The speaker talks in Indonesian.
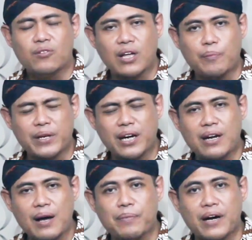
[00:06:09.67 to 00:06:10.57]
Tapi
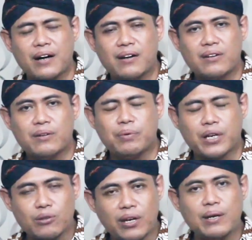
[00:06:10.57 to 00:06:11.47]
kan apa?
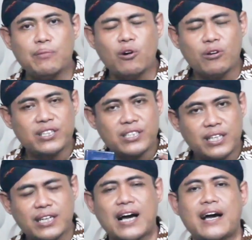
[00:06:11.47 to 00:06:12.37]
Begitu Anda
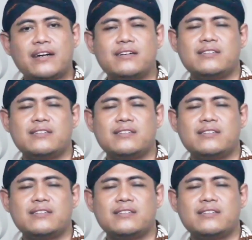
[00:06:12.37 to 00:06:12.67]
mengkondisikan